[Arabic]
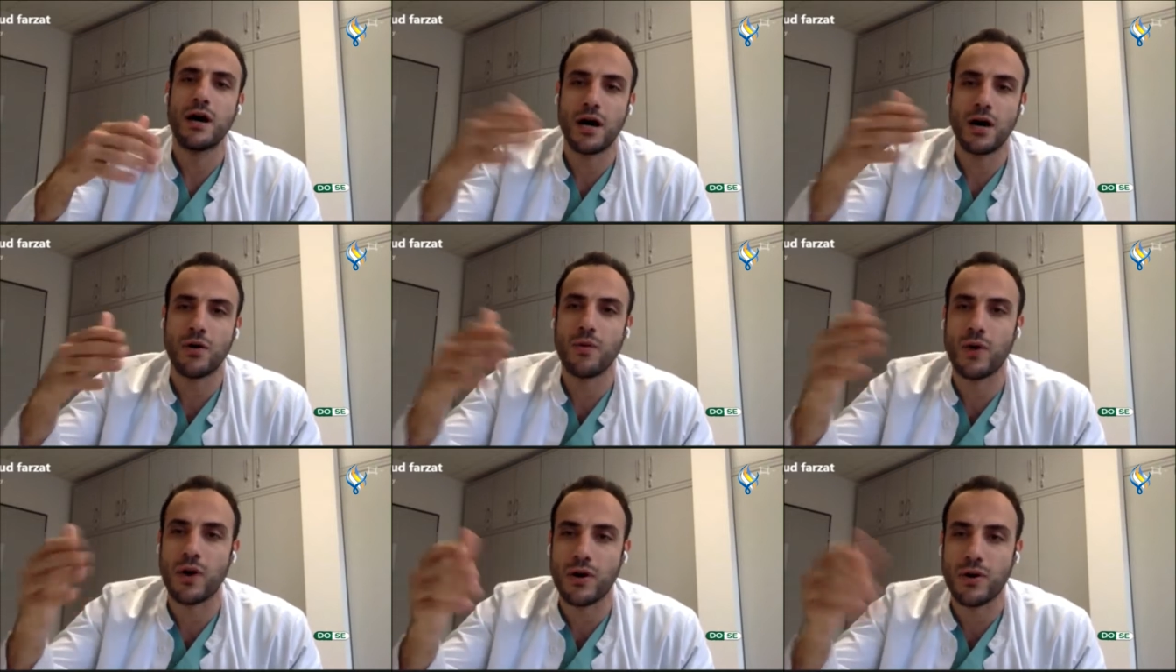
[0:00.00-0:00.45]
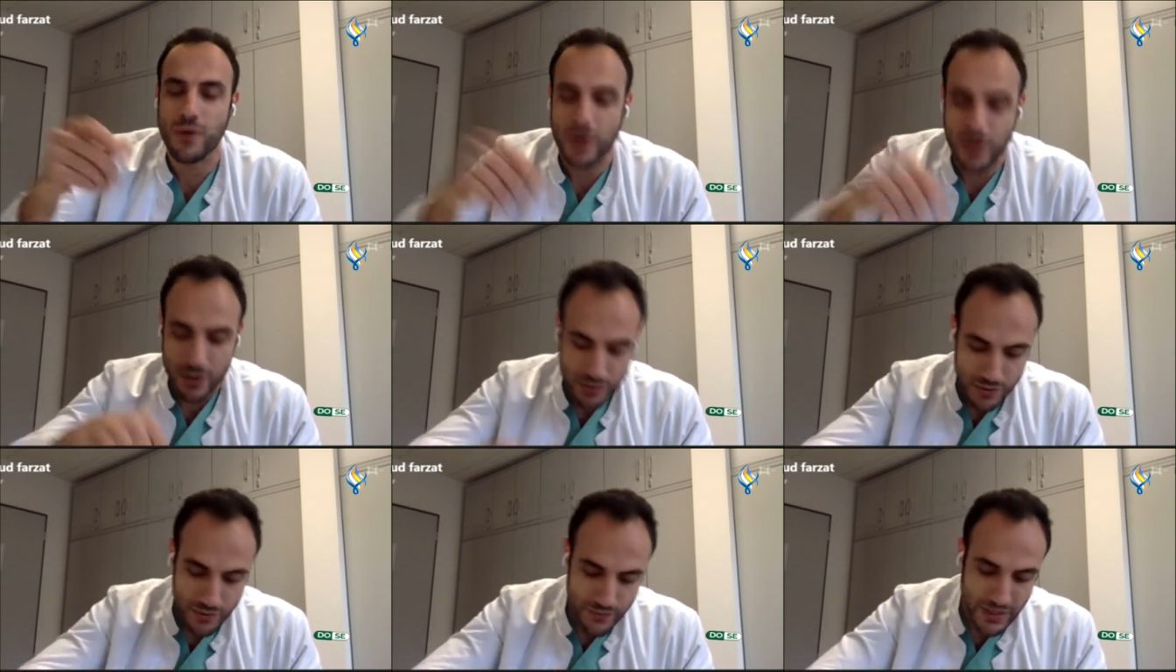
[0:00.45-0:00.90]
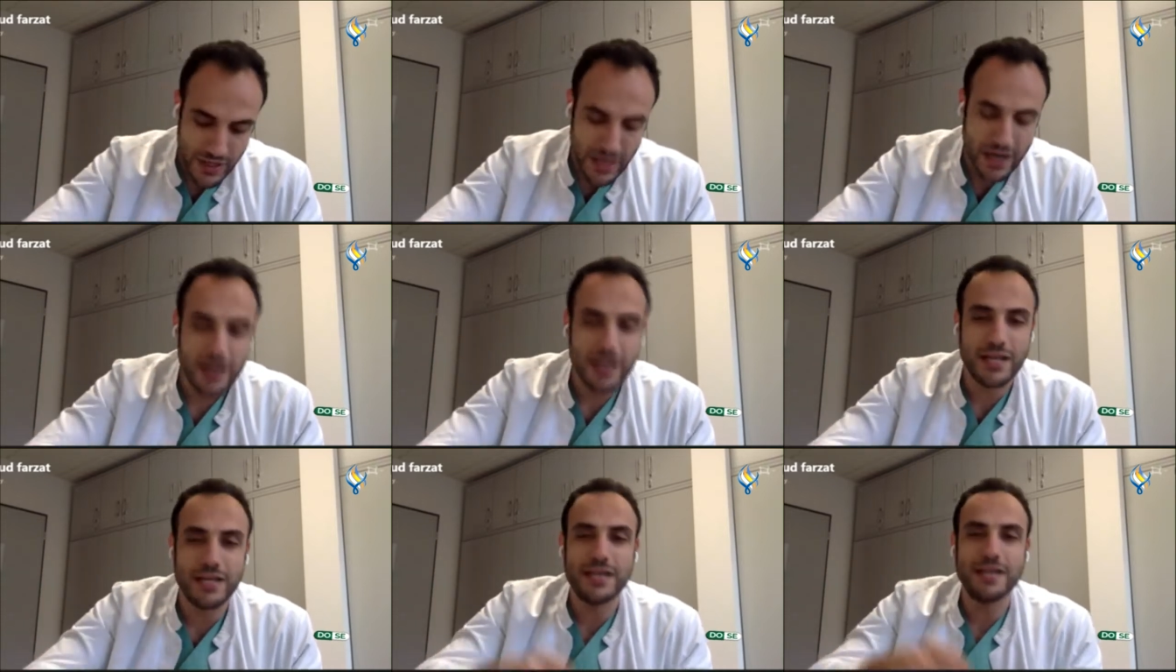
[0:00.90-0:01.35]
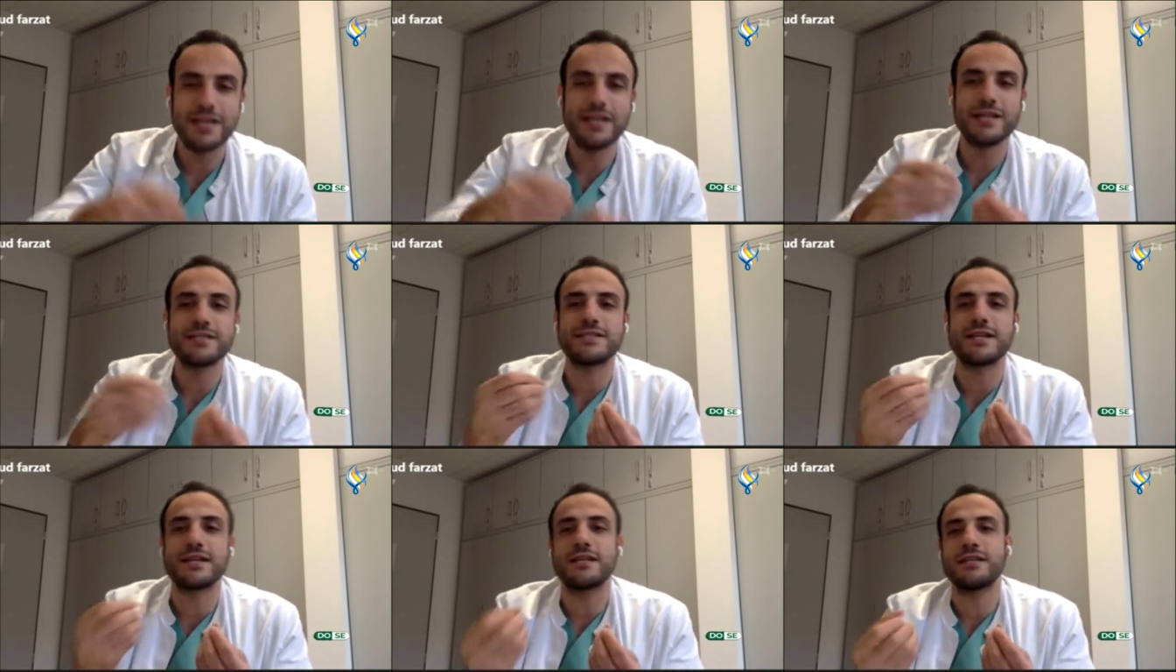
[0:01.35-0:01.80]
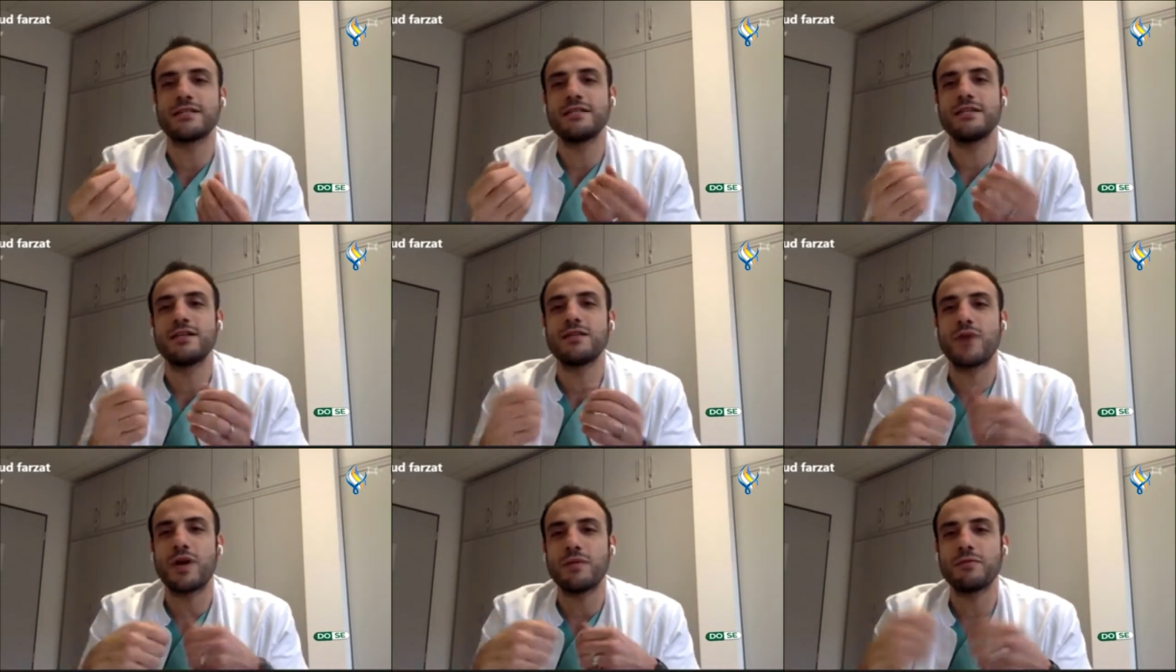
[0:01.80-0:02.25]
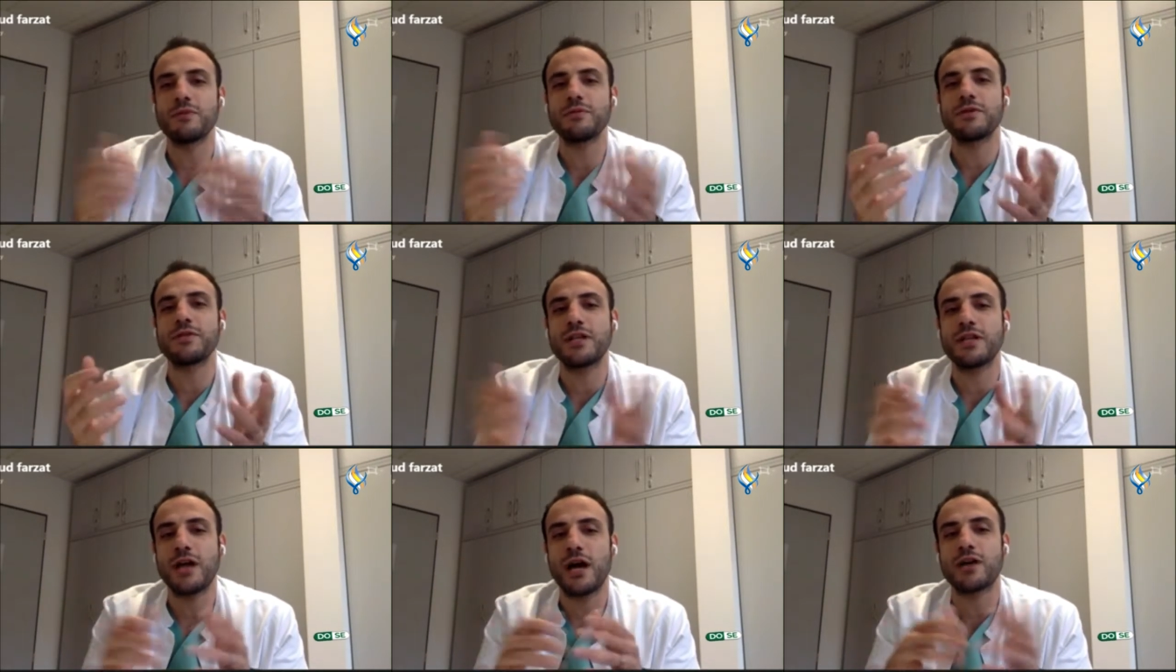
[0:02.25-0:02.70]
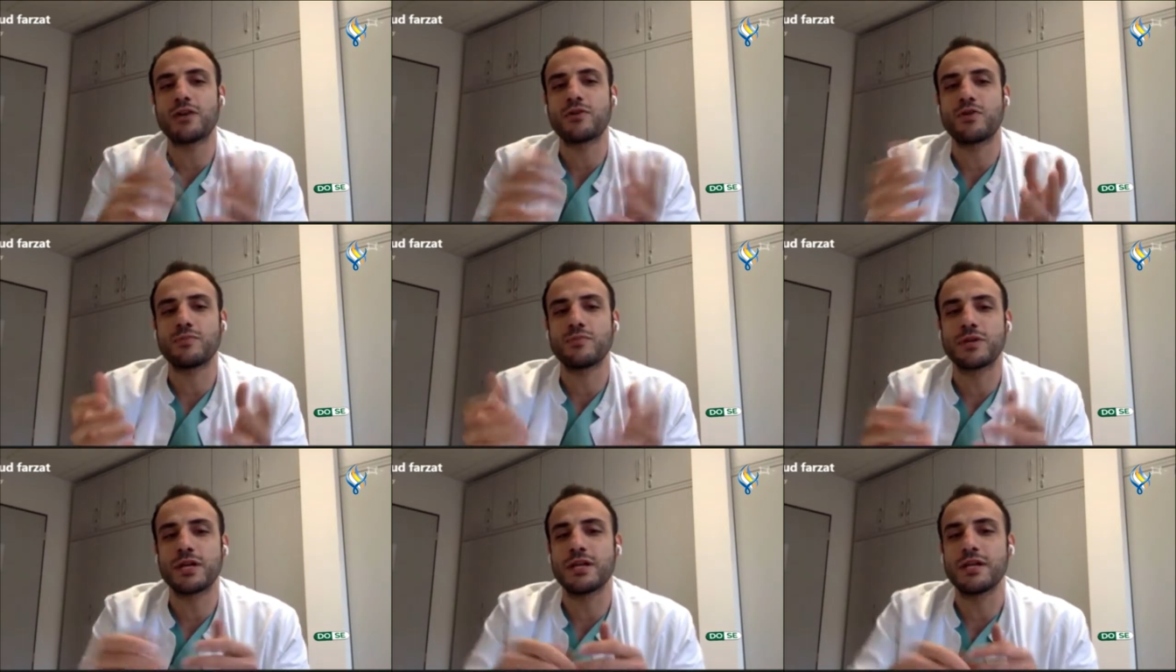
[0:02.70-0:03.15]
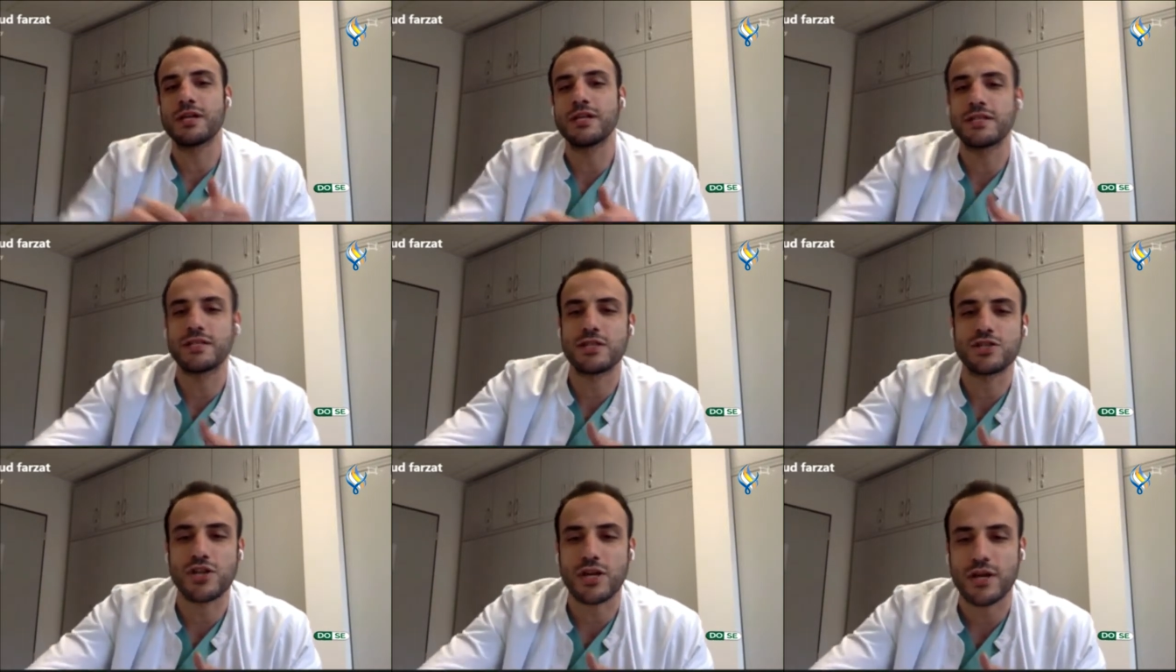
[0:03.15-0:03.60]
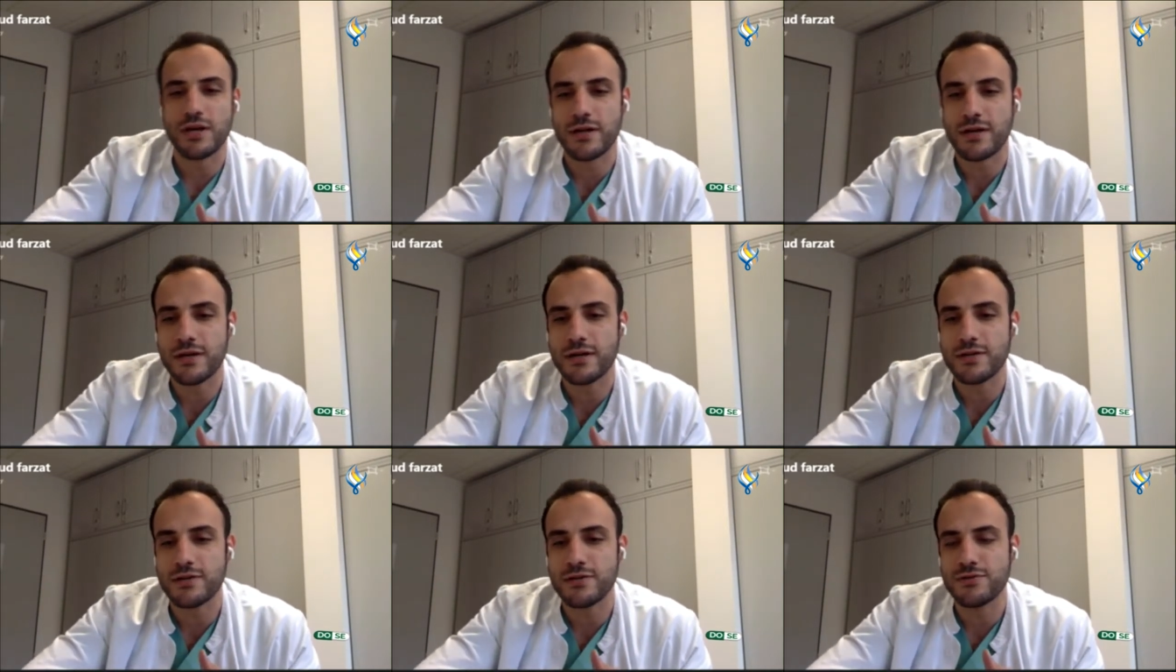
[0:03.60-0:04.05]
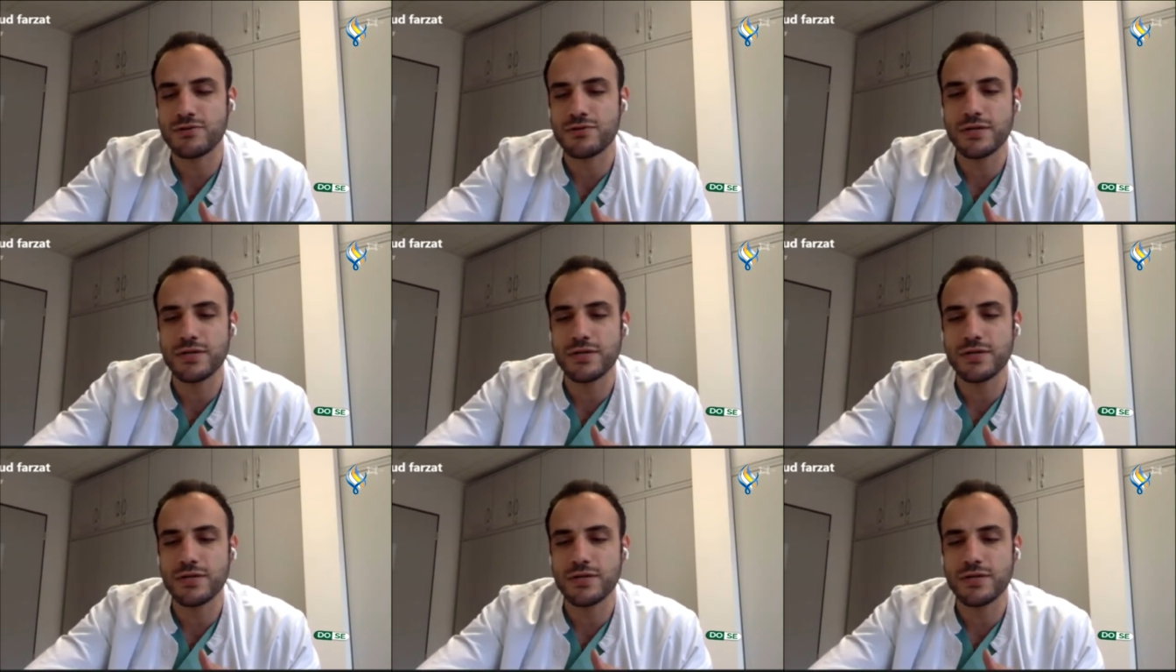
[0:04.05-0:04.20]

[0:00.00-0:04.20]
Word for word: او او او اللي هن تقليديين واحد ما بيقدر يحركهم كل الاتجاهات